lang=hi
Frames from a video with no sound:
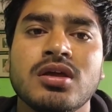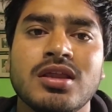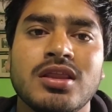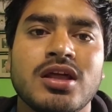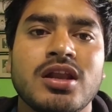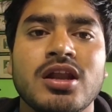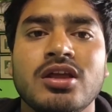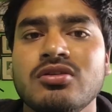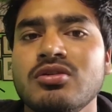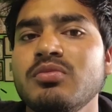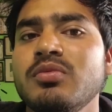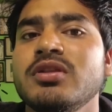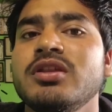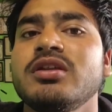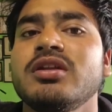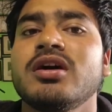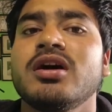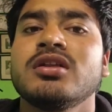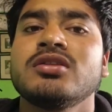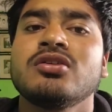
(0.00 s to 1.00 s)
केदारनाथ और
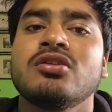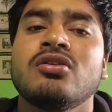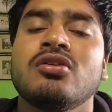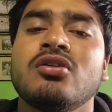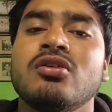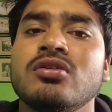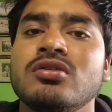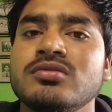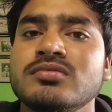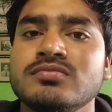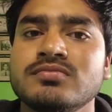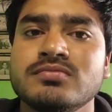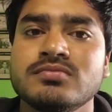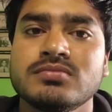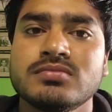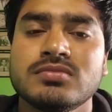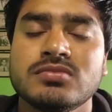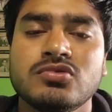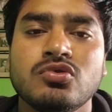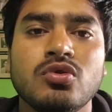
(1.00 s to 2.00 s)
बद्रीनाथ और
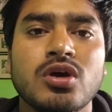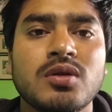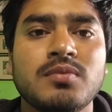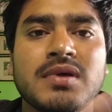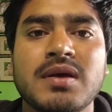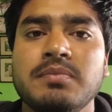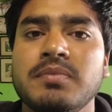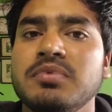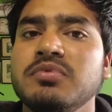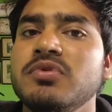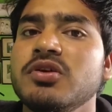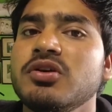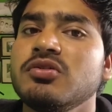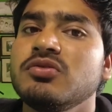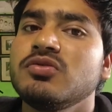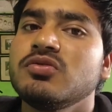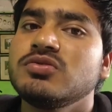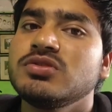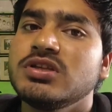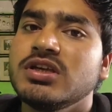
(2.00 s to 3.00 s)
गूगल मैप
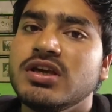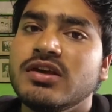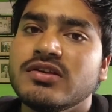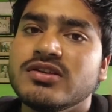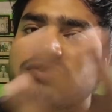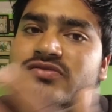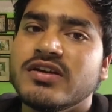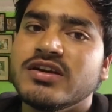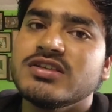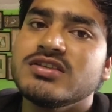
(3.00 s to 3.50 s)
देखो तो सीक्वेंस